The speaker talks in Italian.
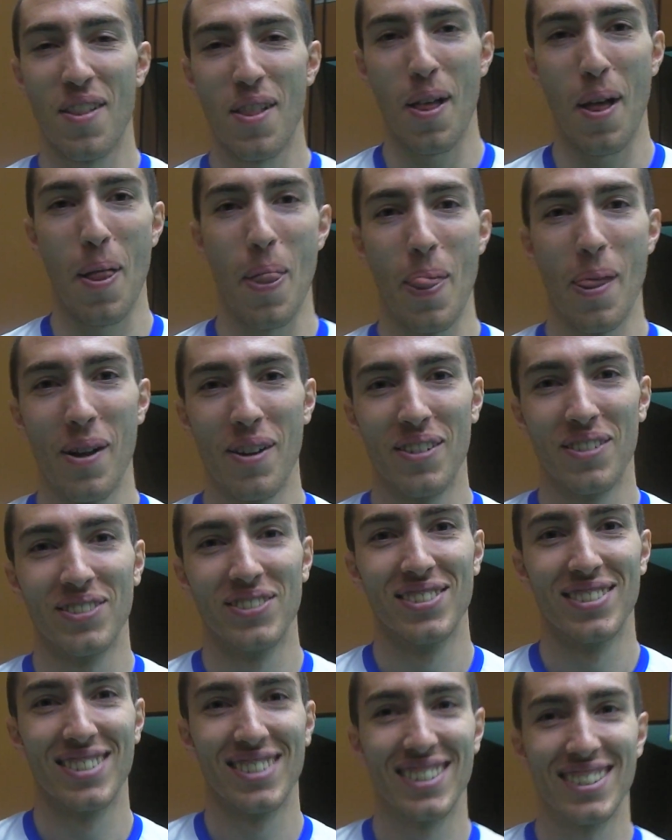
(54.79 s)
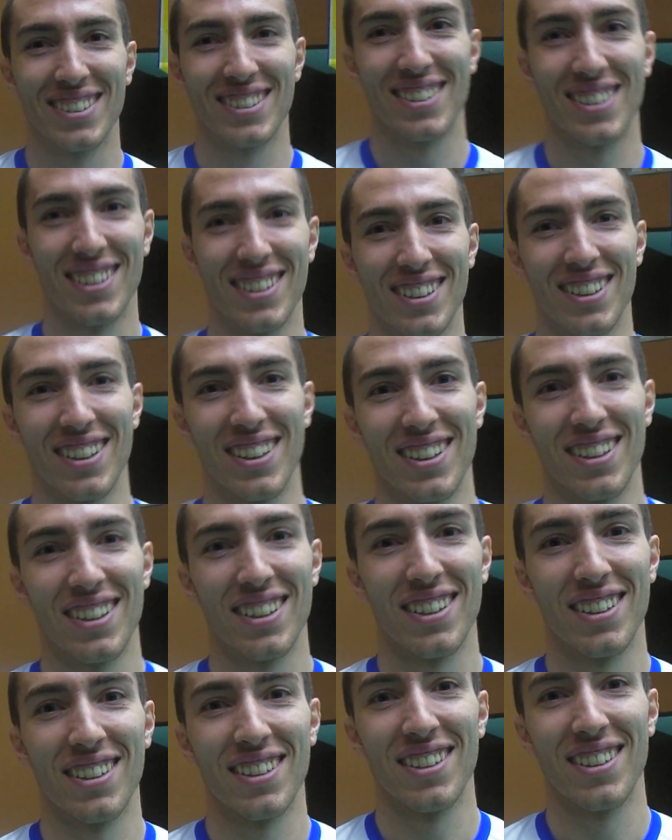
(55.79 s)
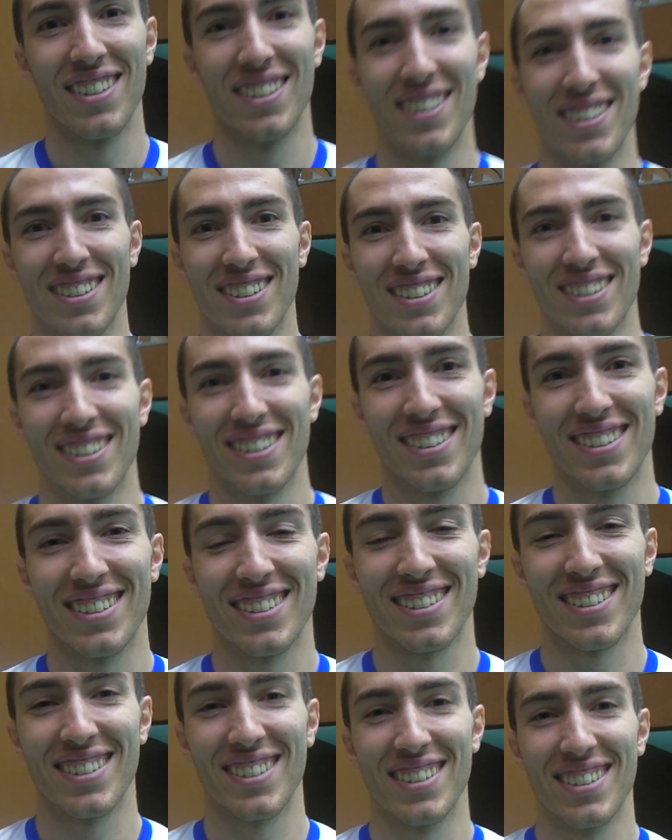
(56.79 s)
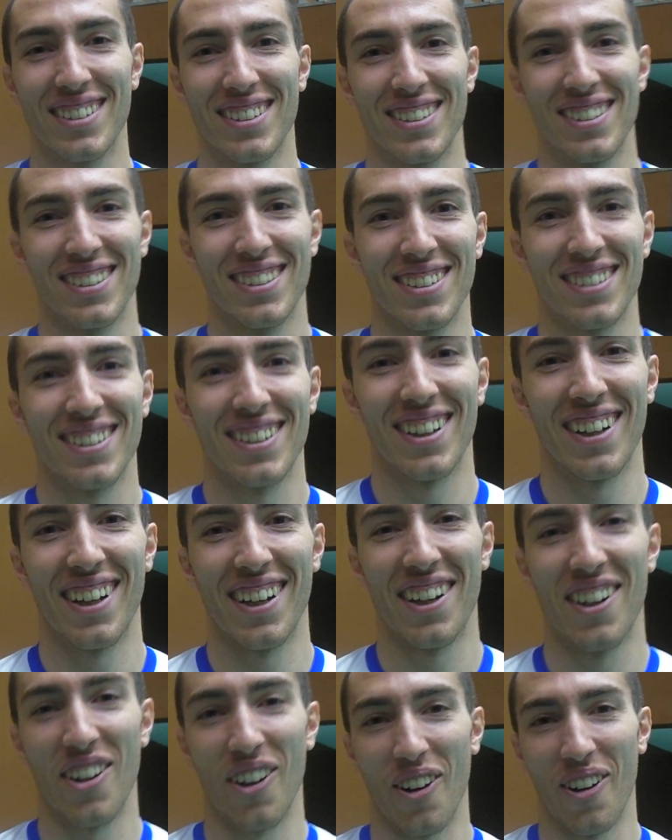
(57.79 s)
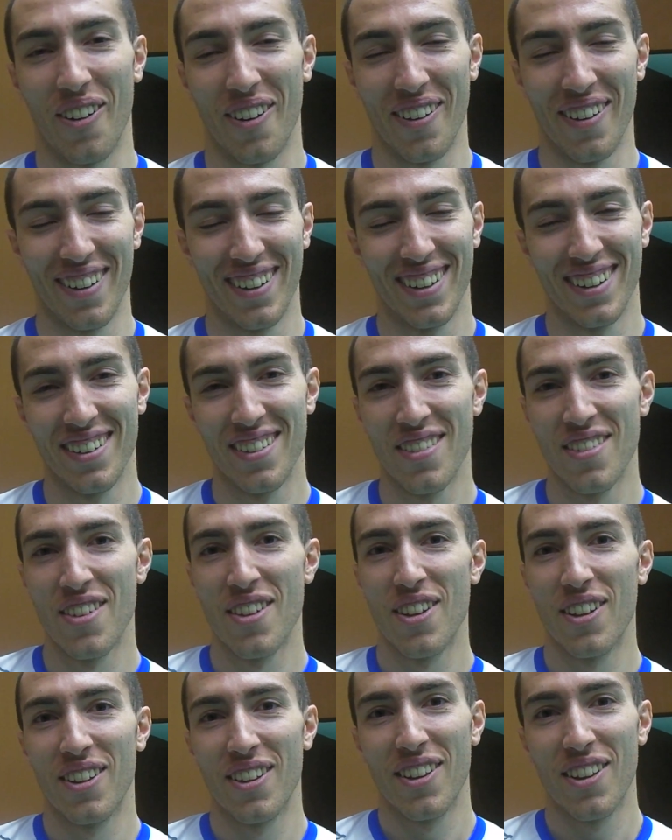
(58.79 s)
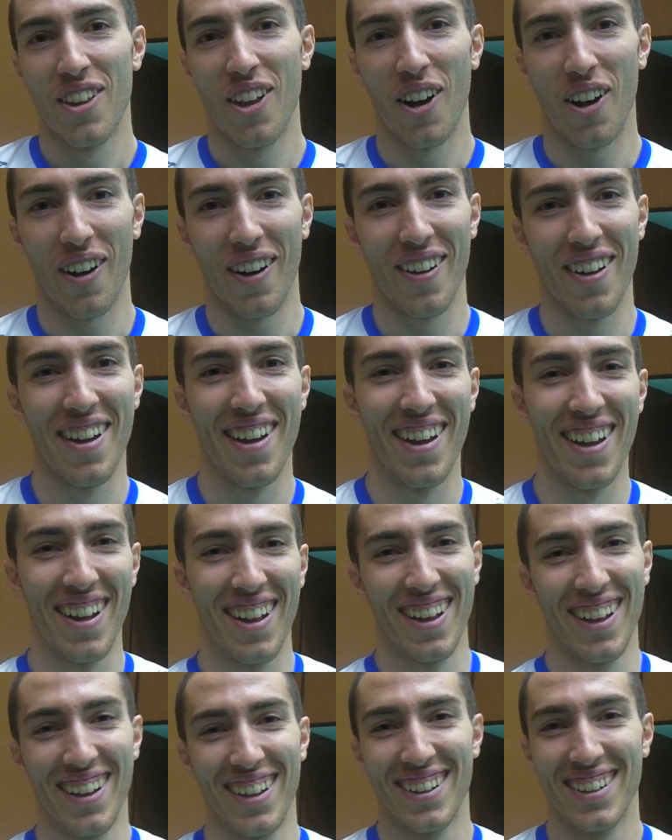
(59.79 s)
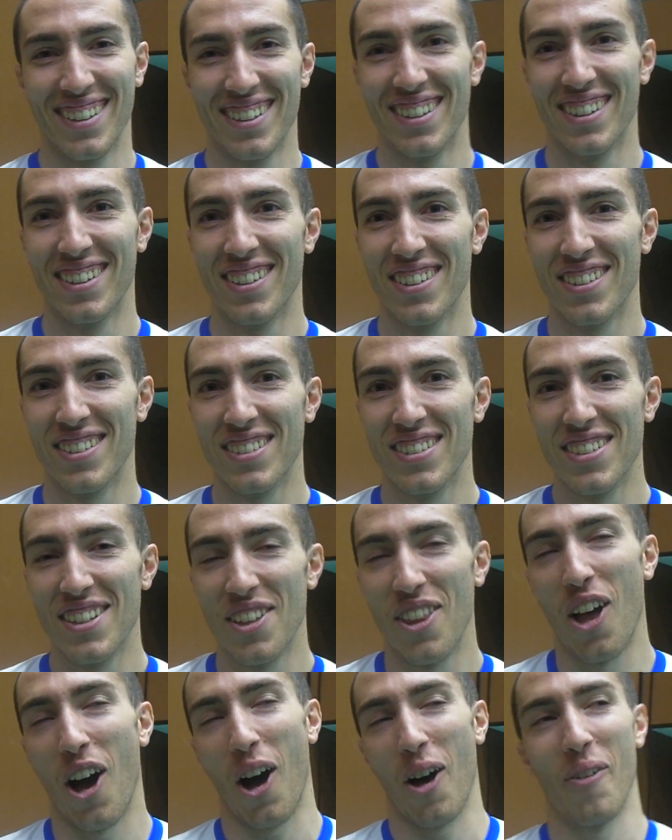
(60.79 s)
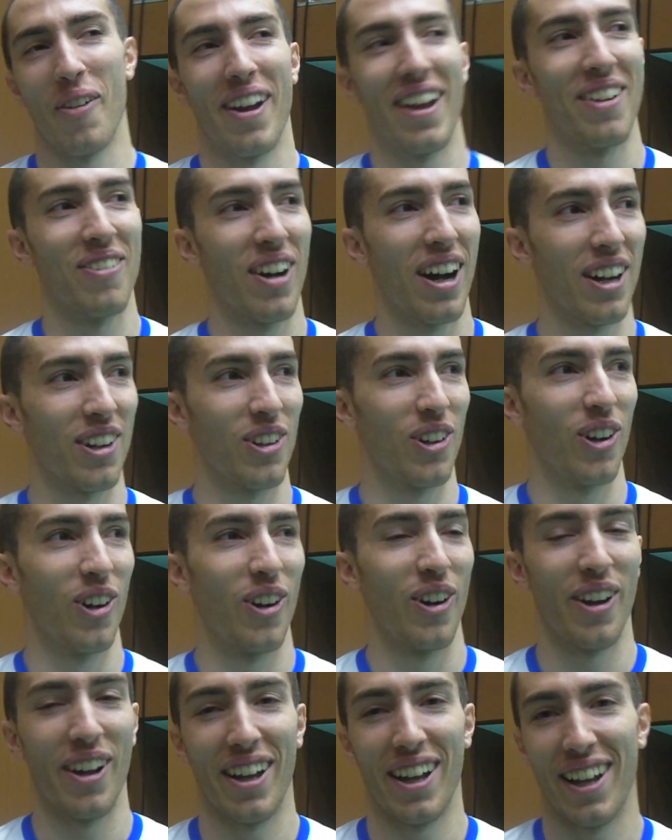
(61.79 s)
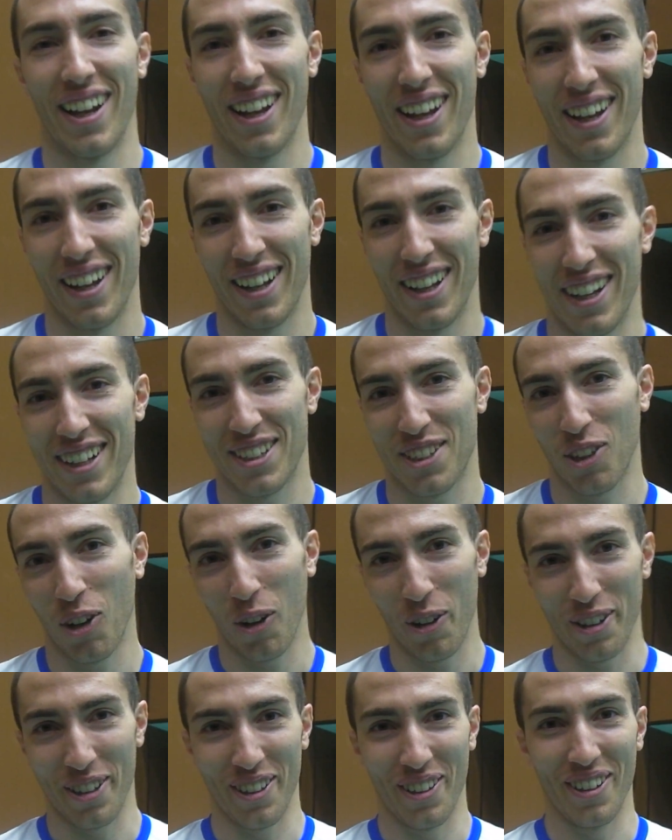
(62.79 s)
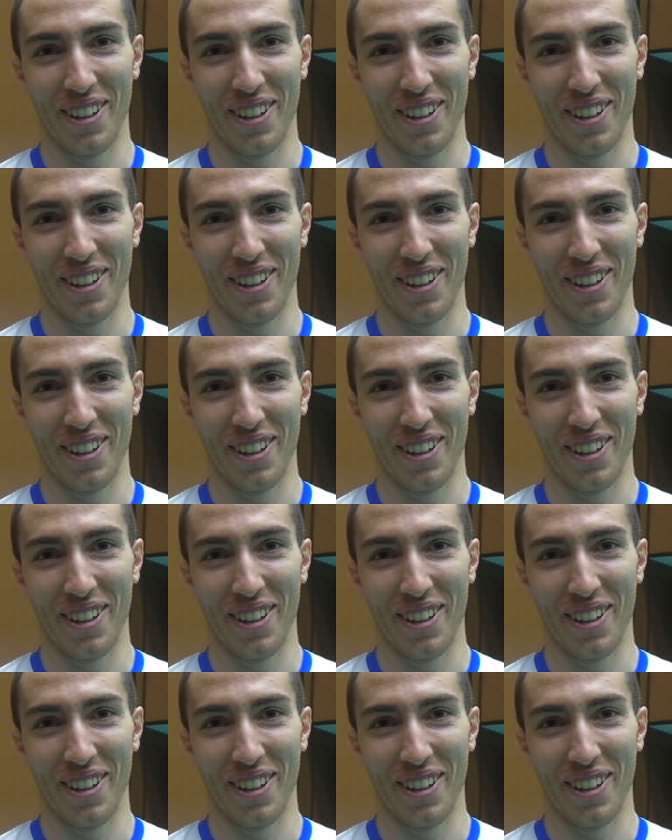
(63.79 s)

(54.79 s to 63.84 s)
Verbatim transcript: degli appellativi tipo Draghetto invece di Dragan, Ivano eh. e via dicendo, eh, nella tua indole. No, vabbè, Ivano è, è storico,